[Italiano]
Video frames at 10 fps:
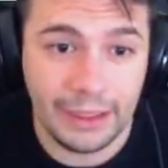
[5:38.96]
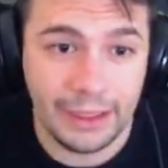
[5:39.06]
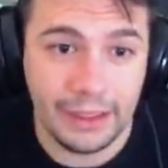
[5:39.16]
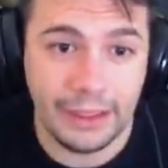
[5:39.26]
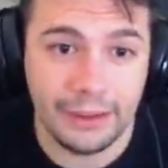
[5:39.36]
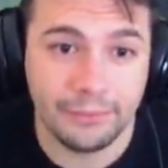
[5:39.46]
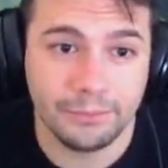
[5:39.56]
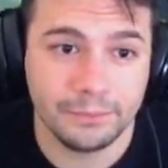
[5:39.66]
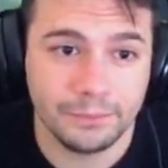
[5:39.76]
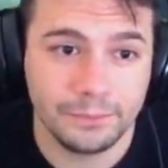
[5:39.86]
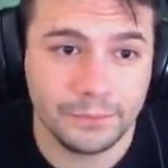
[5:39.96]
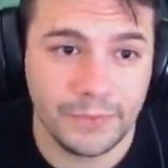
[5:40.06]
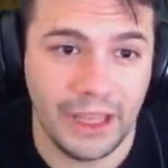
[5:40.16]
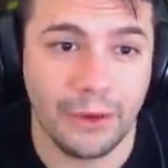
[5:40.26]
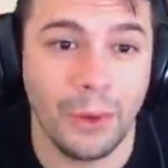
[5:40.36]
e,
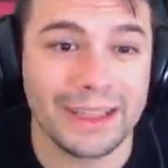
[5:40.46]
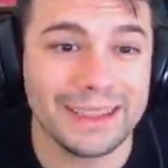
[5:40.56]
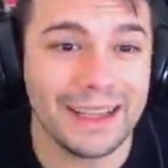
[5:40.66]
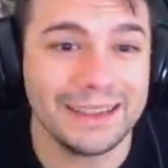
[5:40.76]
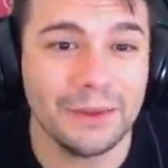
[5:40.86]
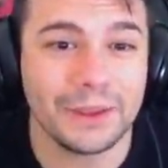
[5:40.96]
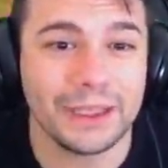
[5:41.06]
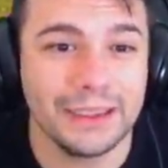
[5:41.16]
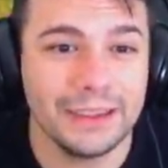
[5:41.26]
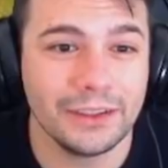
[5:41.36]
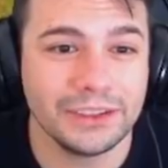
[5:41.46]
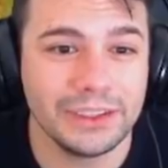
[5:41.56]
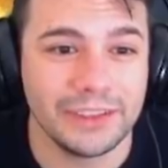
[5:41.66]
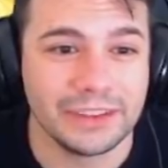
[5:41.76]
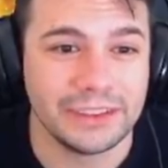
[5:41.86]
e guardate, guardate le
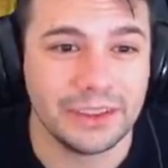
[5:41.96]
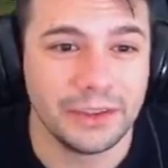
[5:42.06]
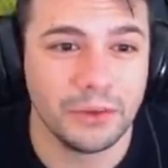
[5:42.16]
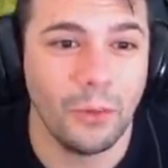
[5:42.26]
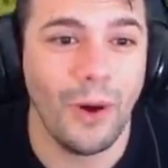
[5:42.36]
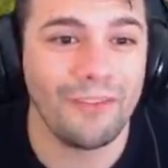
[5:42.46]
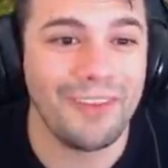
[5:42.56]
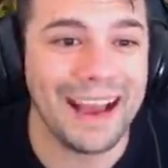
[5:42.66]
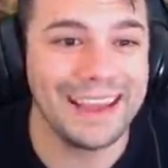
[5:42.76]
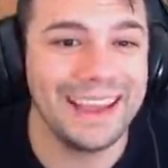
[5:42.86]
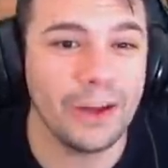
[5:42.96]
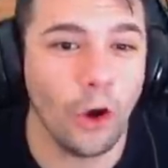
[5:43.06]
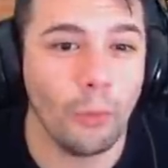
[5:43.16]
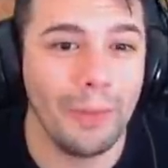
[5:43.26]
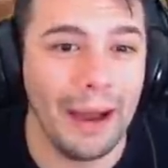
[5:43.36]
nostre vixi. Va che
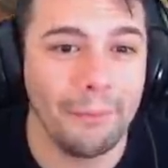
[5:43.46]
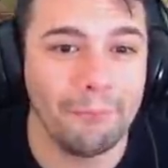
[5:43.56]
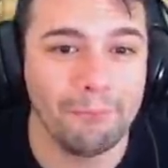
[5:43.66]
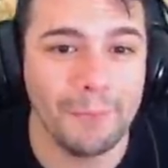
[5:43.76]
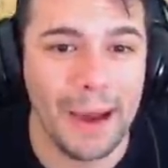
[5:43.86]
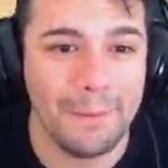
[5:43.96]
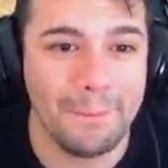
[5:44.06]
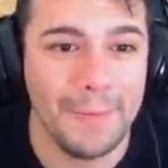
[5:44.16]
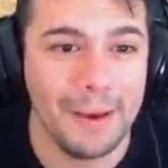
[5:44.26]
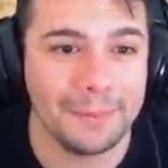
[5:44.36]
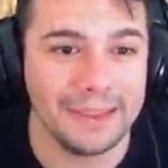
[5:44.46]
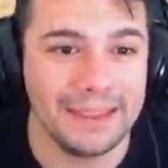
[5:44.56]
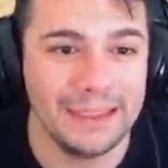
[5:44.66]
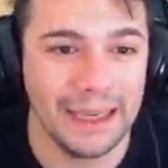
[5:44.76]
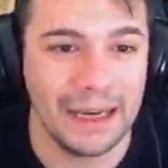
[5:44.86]
roba. Mamma
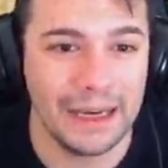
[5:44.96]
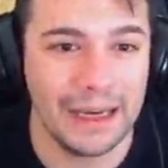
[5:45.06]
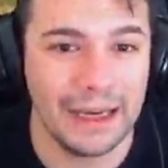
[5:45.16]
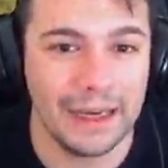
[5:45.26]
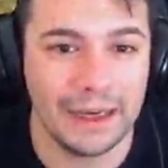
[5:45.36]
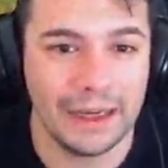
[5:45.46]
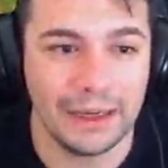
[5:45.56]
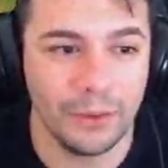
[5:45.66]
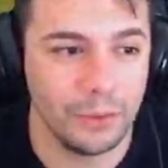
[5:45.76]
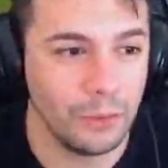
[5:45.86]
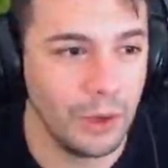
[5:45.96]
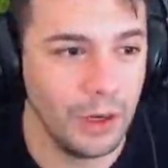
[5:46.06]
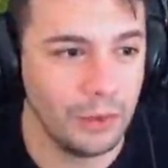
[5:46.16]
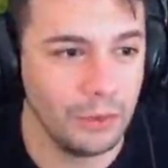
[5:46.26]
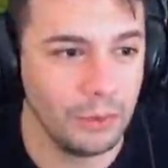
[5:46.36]
mia.
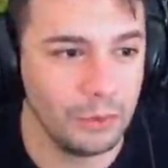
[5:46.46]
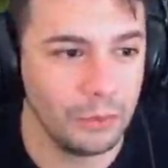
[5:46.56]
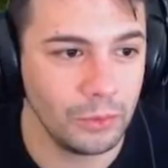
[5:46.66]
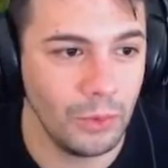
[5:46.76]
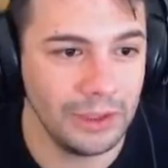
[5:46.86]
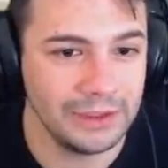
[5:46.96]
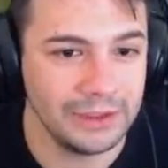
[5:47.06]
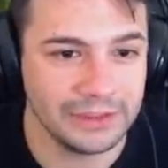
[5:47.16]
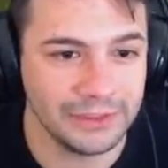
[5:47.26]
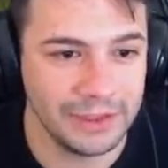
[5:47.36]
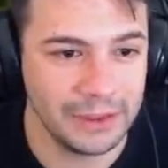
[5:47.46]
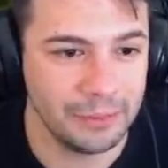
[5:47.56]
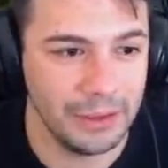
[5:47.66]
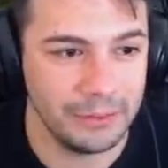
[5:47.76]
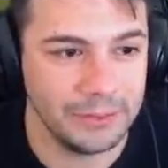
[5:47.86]
Wow. Quante sfere
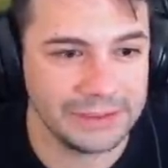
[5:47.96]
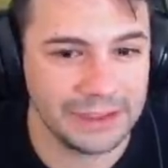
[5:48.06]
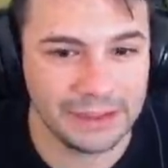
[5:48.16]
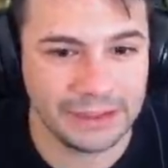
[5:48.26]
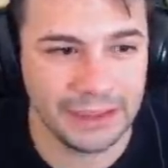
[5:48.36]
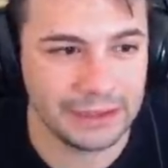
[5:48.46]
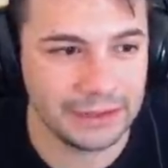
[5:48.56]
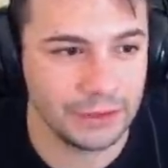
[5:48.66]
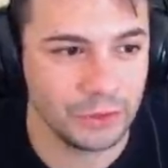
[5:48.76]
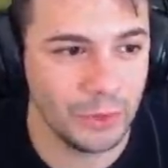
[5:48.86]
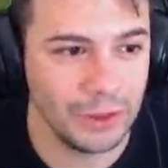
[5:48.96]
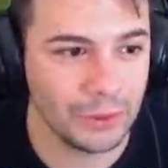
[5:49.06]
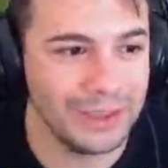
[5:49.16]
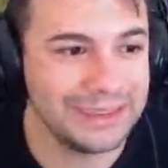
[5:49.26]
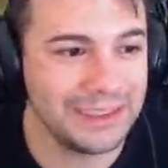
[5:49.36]
palmi state dando. Qu
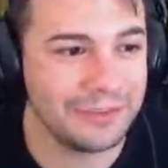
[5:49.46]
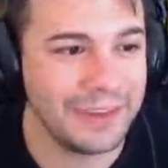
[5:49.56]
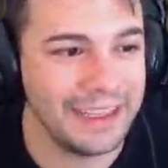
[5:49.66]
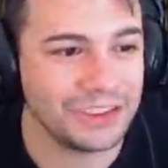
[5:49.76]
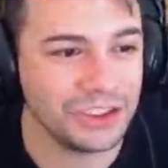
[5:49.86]
quante frecce.